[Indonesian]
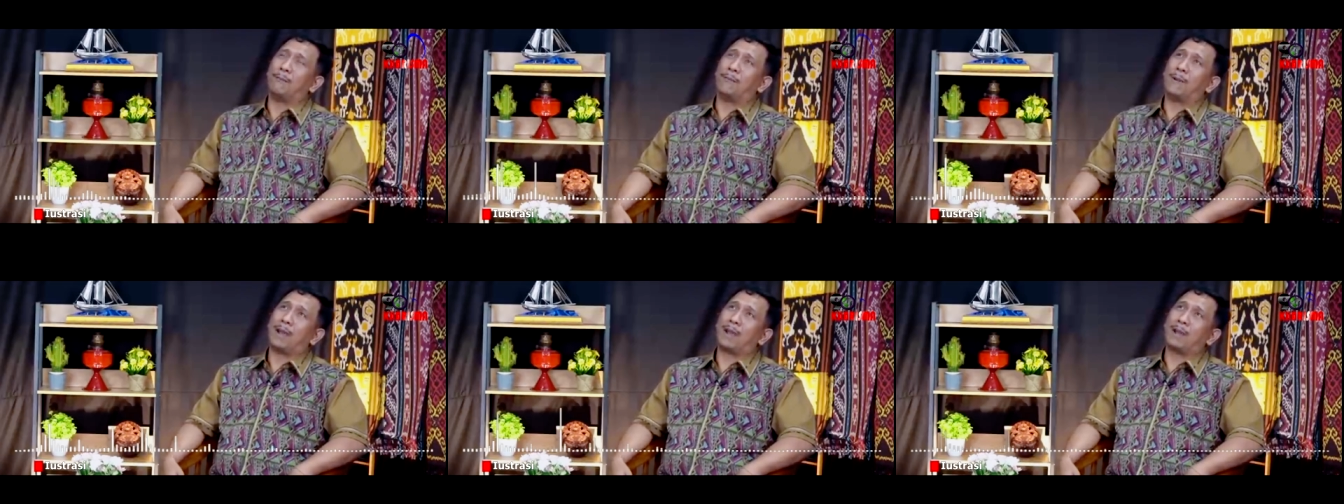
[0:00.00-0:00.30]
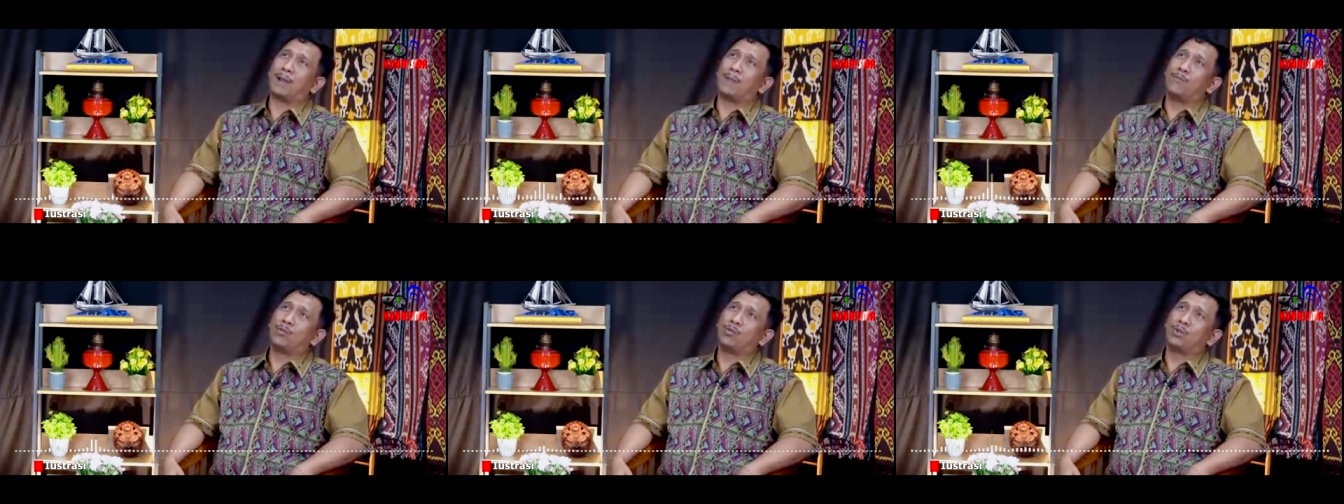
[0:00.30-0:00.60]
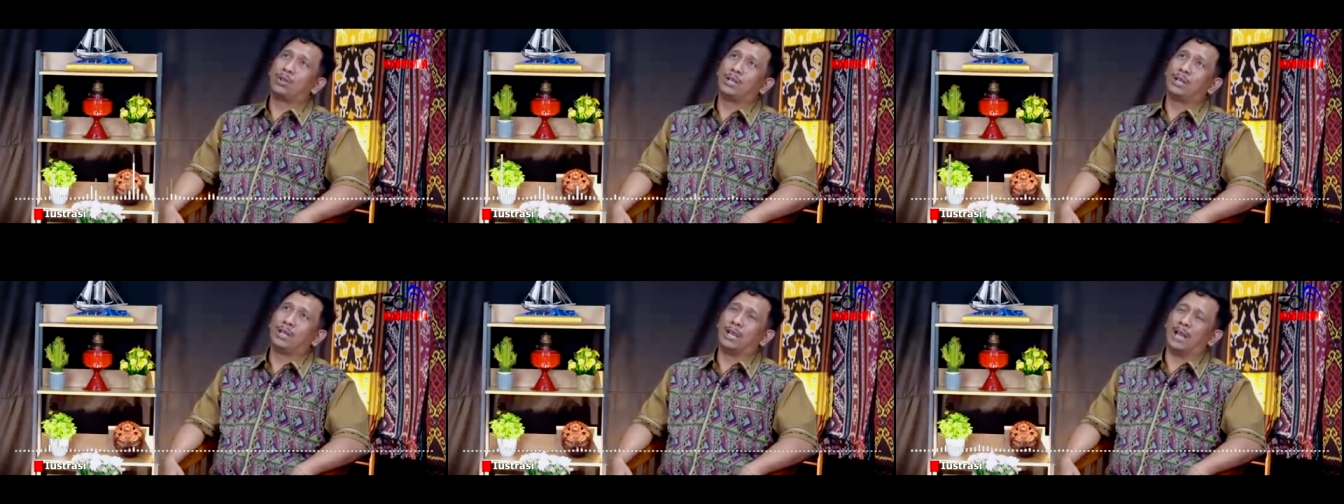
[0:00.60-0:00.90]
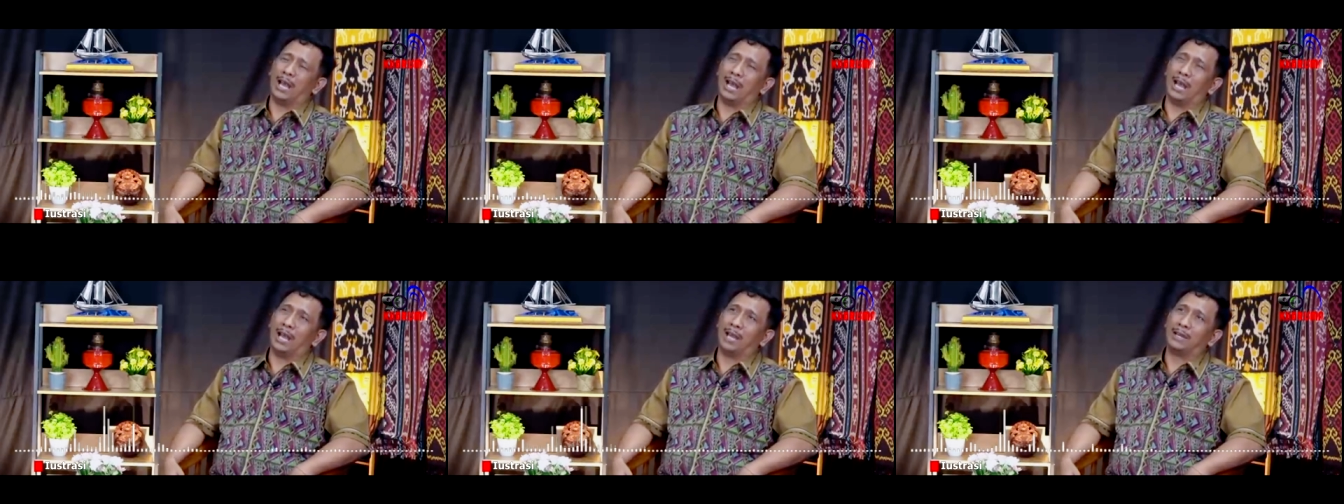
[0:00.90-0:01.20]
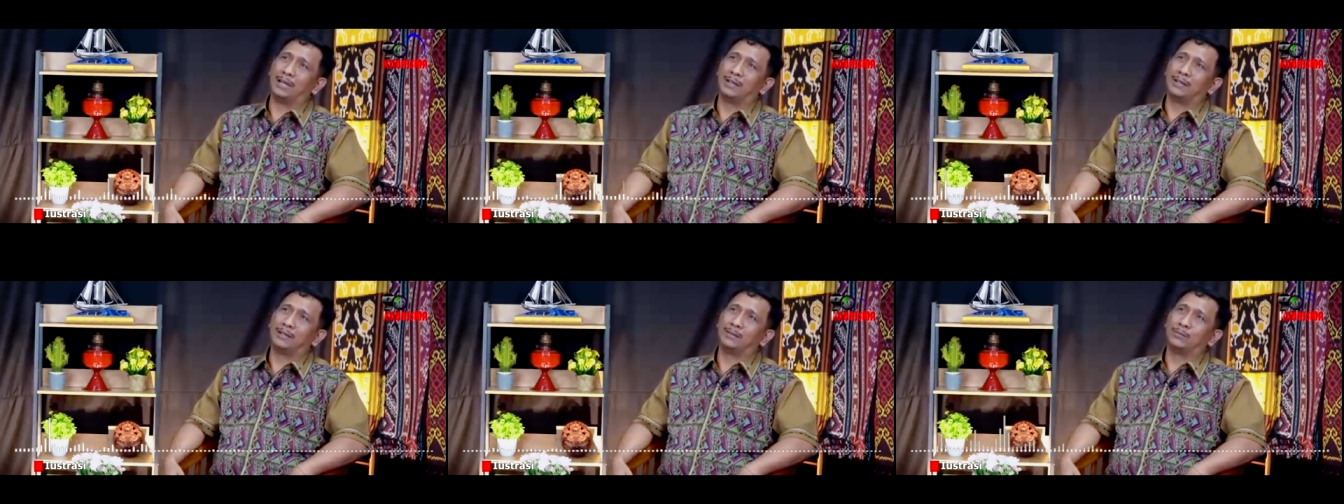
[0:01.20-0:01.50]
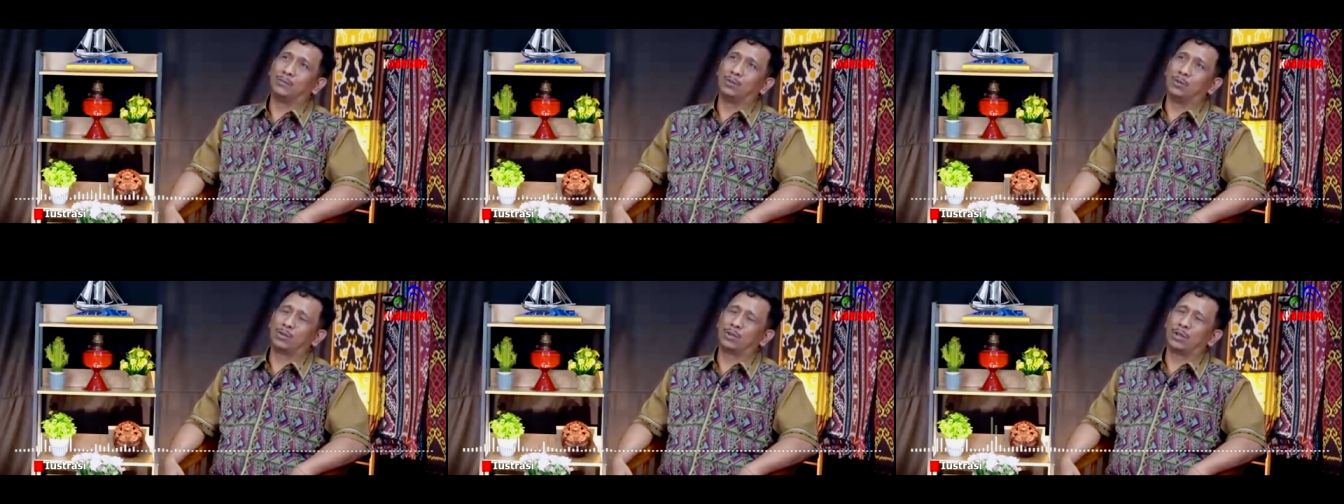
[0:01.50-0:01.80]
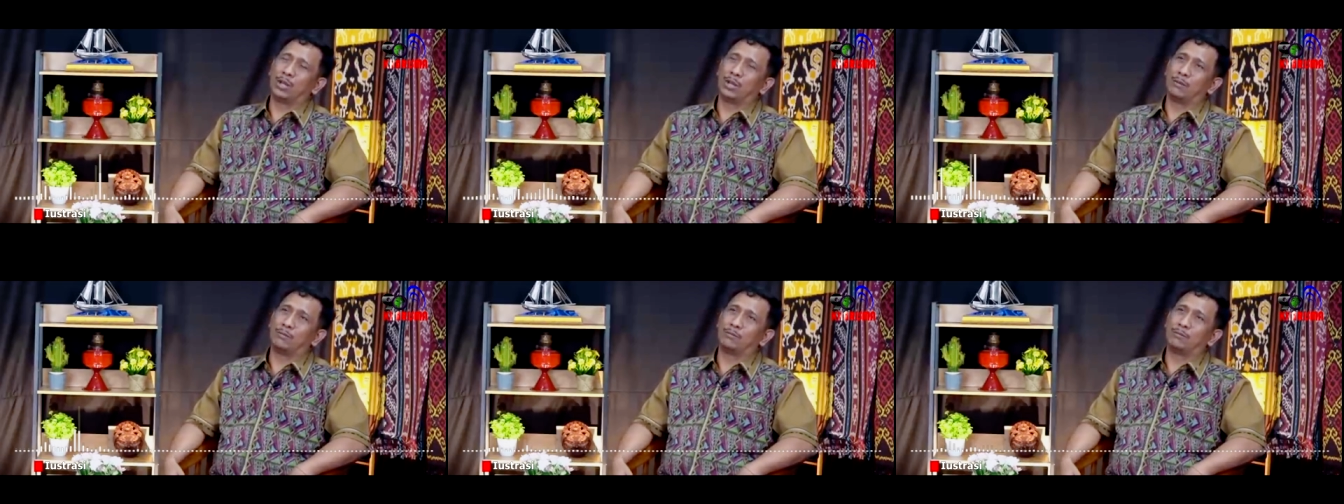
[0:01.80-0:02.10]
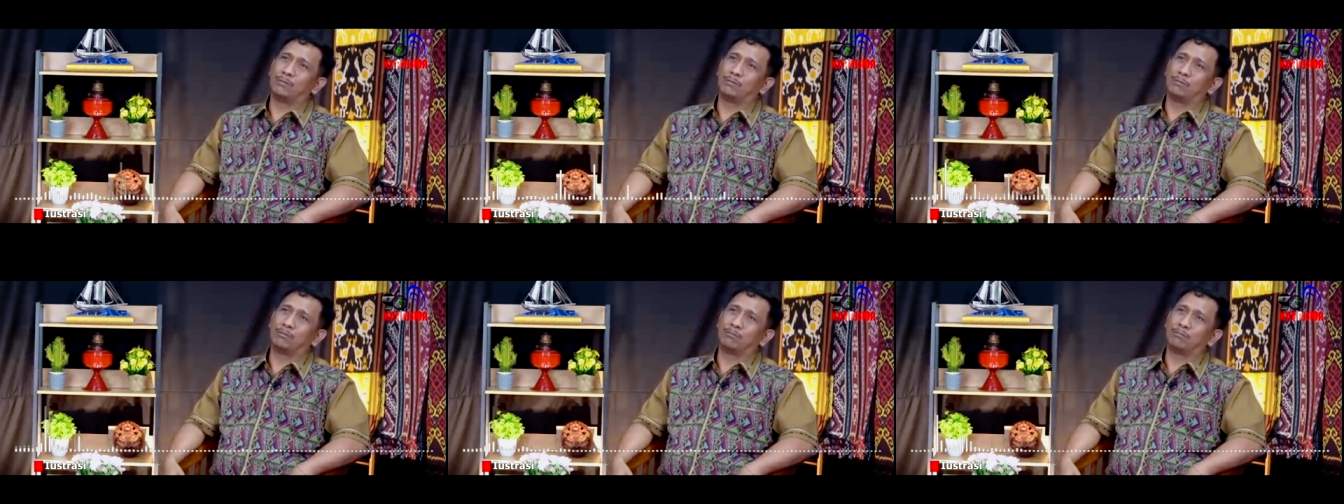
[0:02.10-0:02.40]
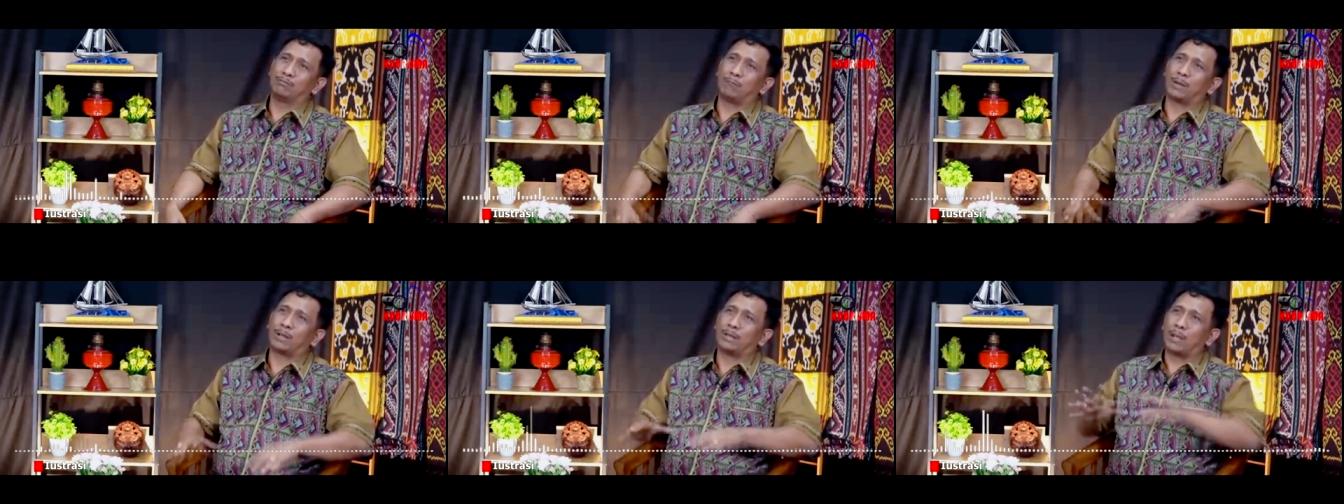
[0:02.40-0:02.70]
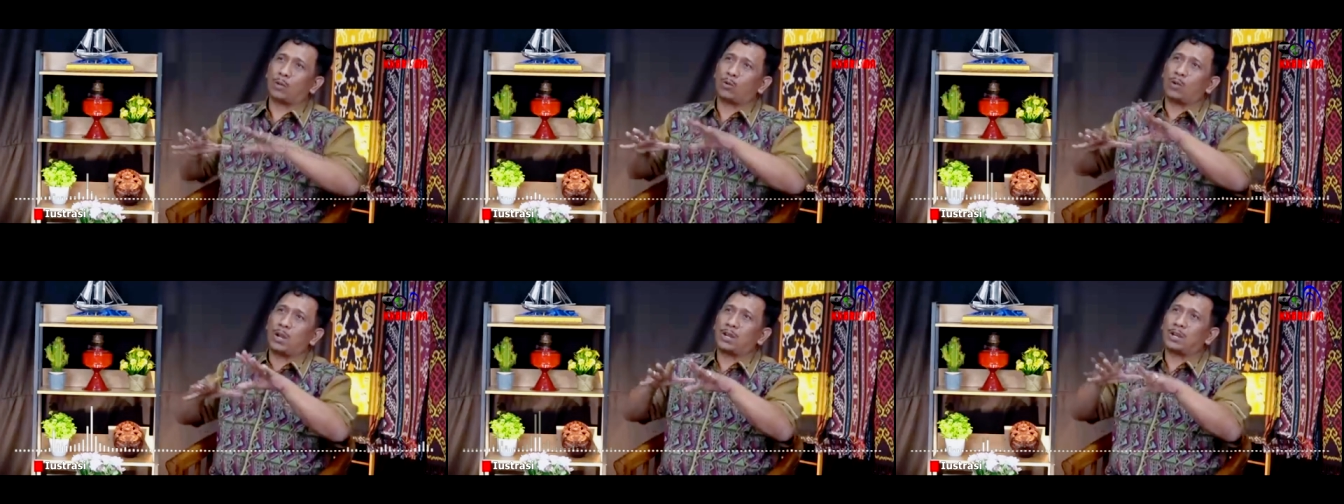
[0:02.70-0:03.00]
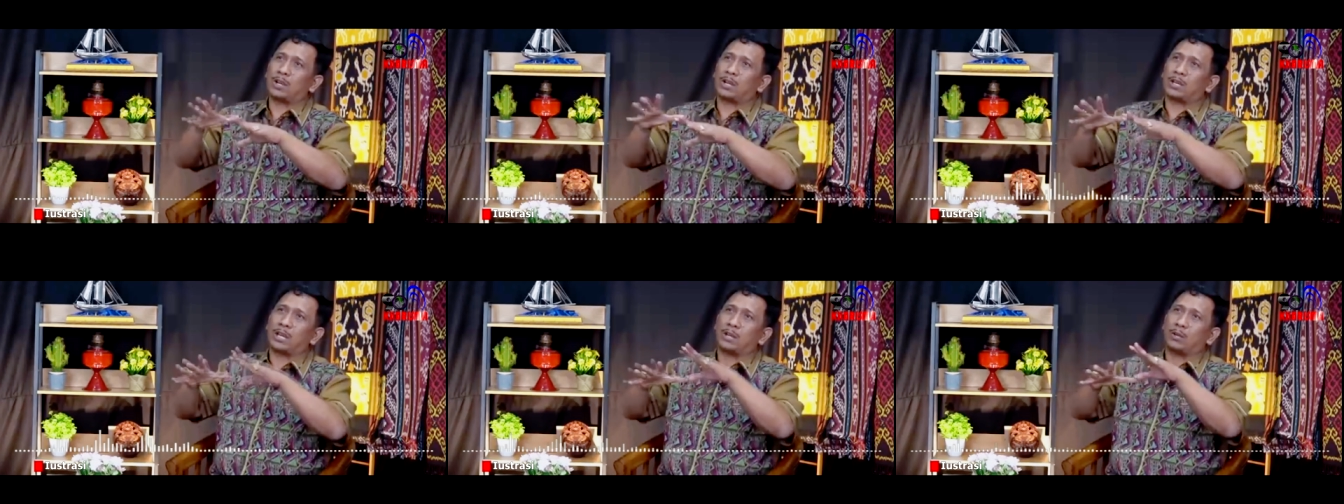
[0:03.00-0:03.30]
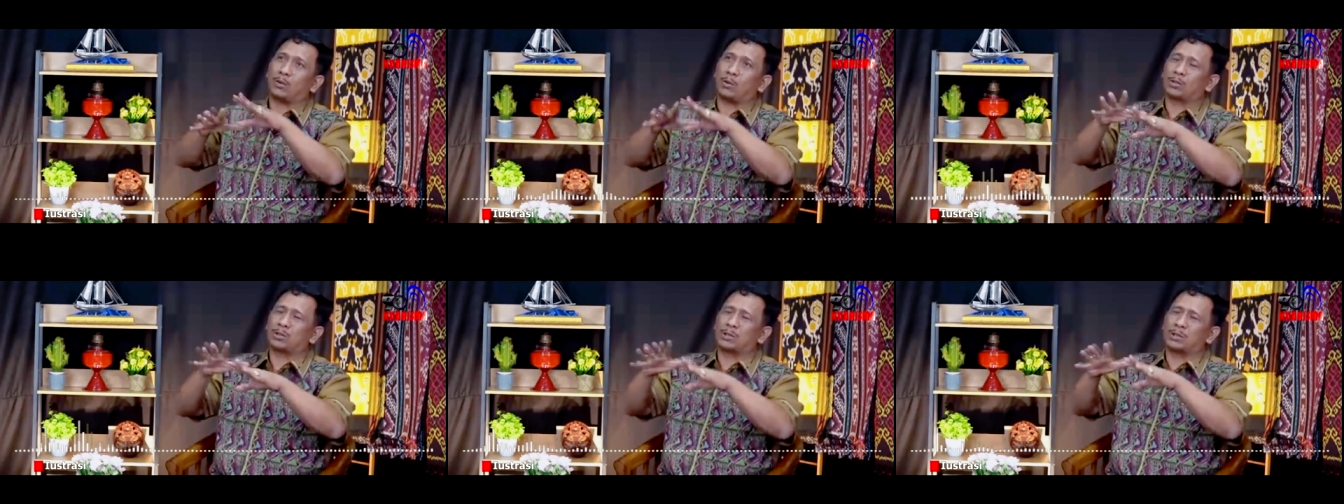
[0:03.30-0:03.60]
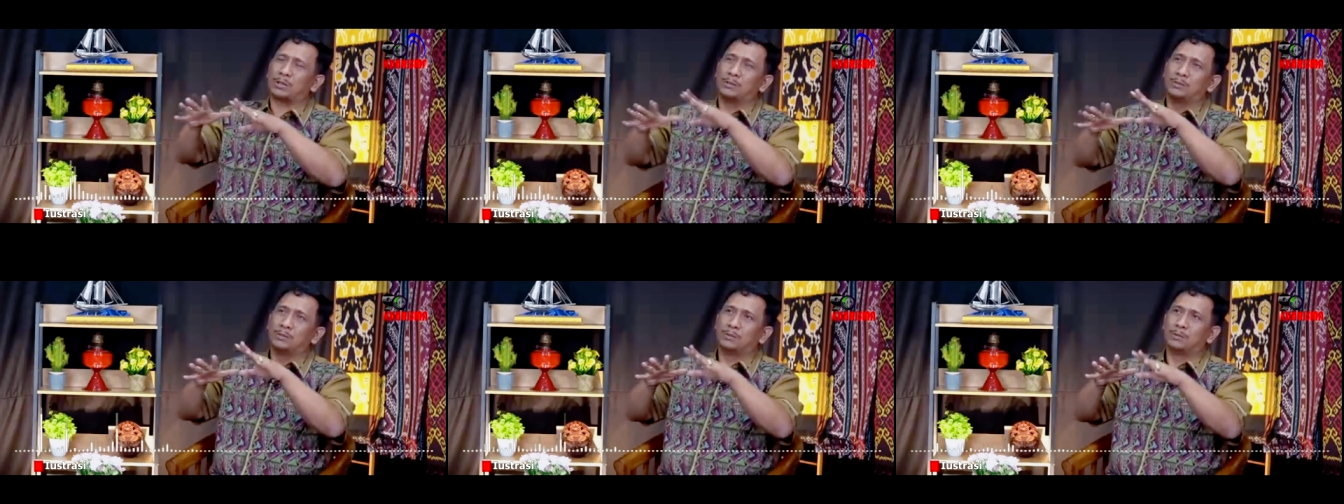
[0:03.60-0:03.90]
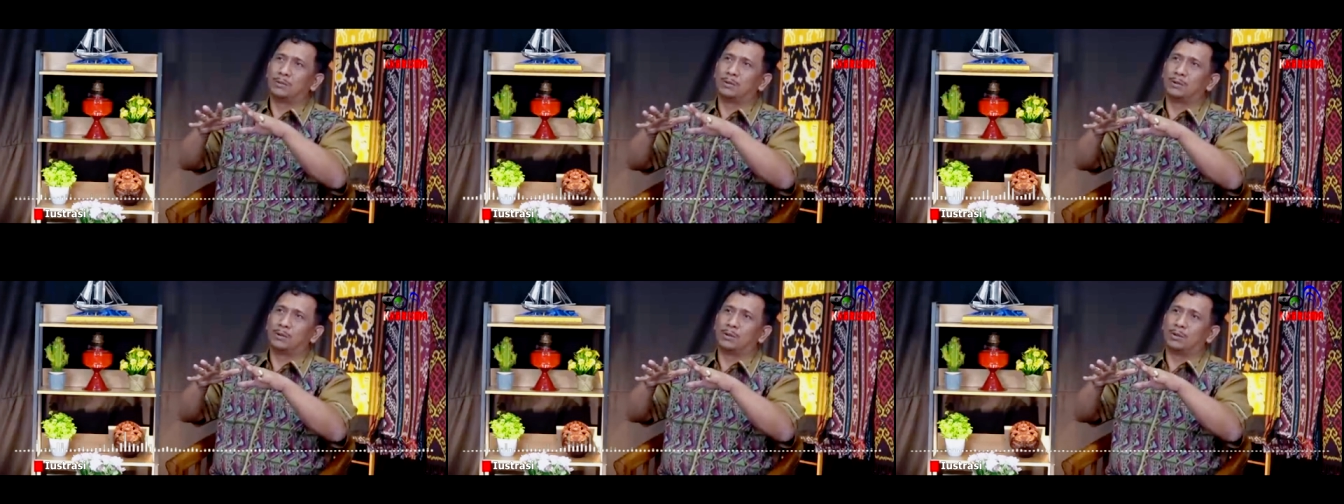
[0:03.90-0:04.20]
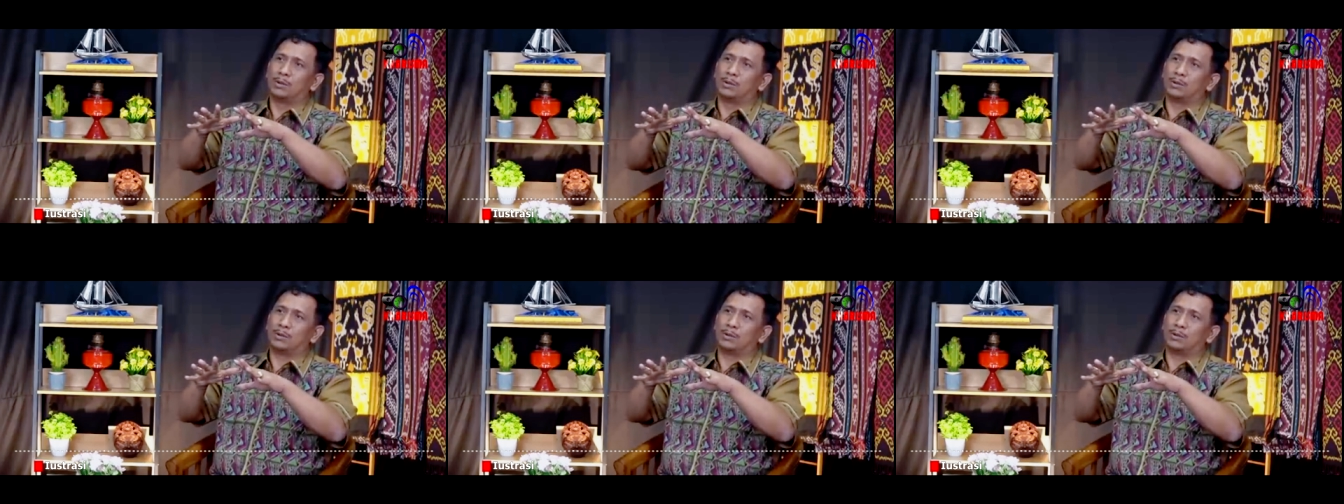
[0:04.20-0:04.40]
dimasukkan ke dalam kepengurusan DPP Partai Demokrat.